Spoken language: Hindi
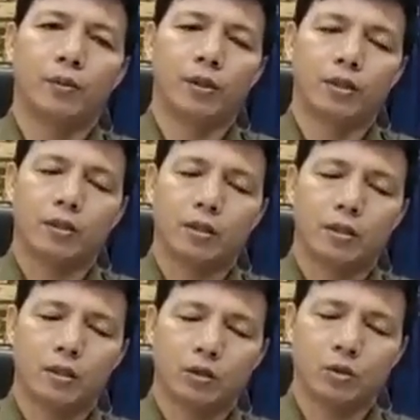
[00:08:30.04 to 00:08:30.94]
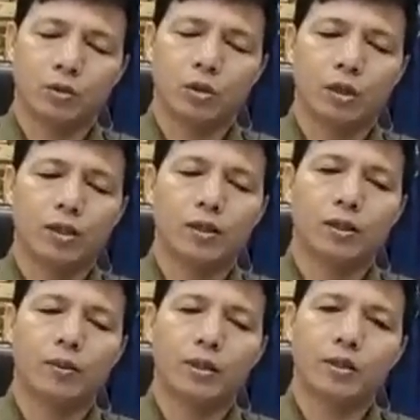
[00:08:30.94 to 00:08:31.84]
हमारे साथ जो
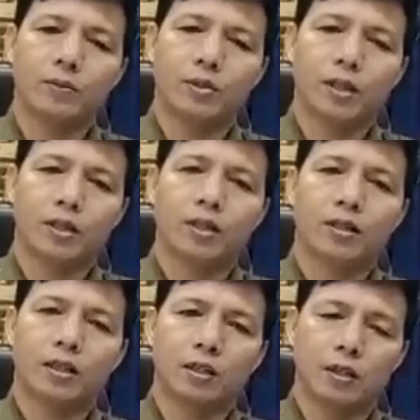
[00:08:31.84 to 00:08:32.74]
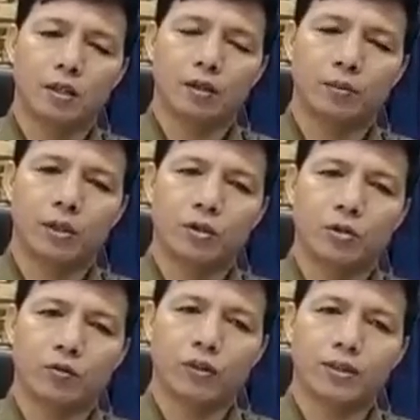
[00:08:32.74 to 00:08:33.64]
हमारा चीफ सेक्रेटरी के साथ
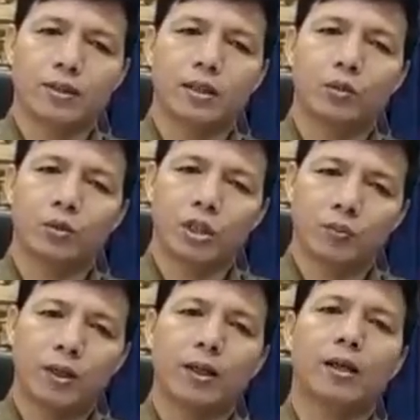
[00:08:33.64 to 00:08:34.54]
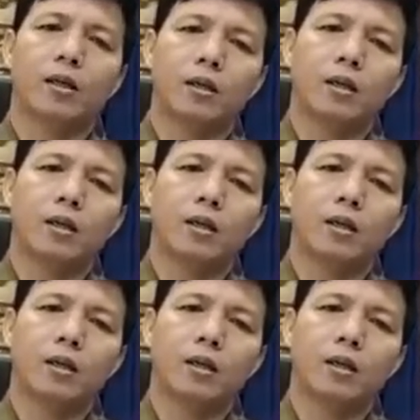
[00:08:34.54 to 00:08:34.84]
वीडियो कॉन्फ्रेंस उससे पहले